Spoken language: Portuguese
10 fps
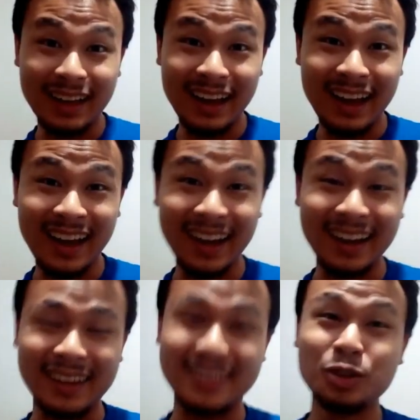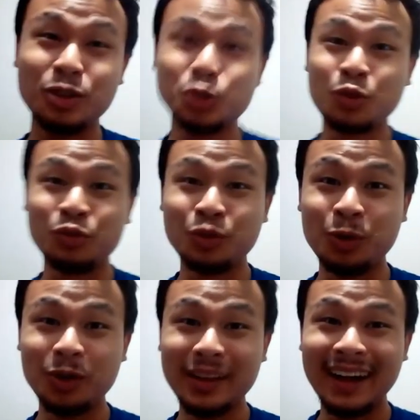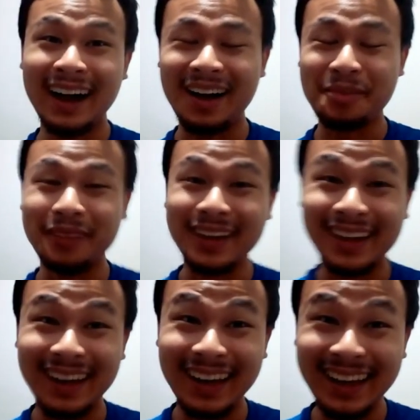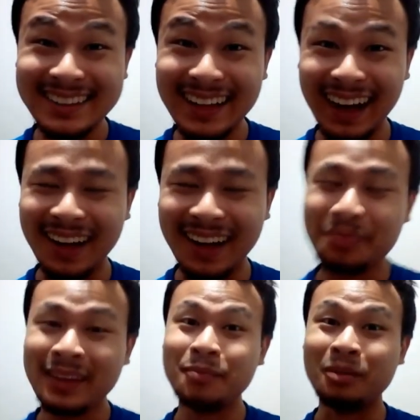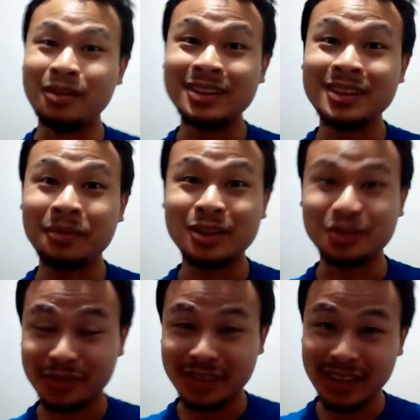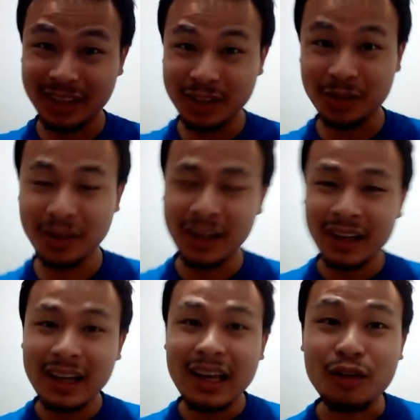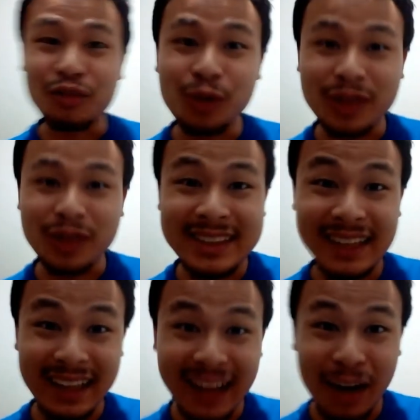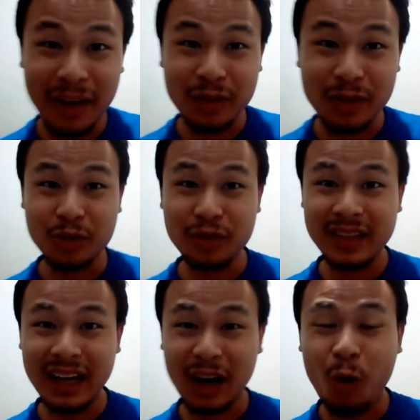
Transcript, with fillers: galera, aqui é o Diogo Fukuda, beleza? Bem-vindos a mais um vídeo. Eu vou sanar uma dúvida